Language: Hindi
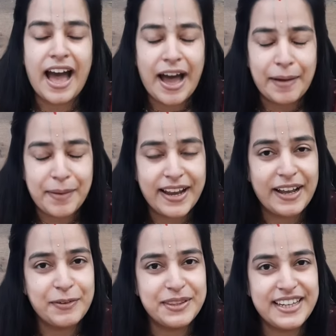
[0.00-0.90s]
हमारा
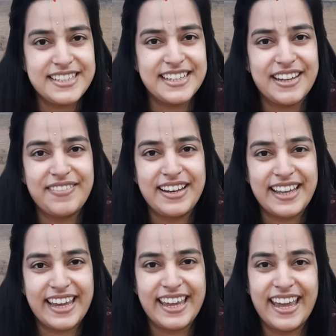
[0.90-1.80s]
उद्देश्य केवल
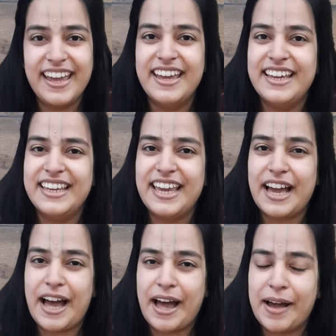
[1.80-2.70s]
यही है कि
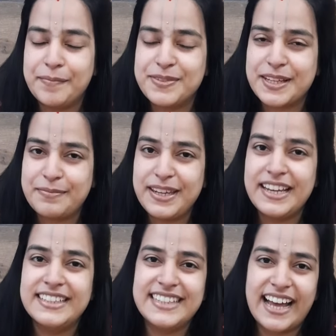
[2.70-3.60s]
हम सभी
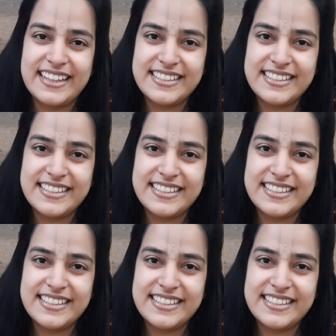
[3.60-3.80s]
ज़्यादा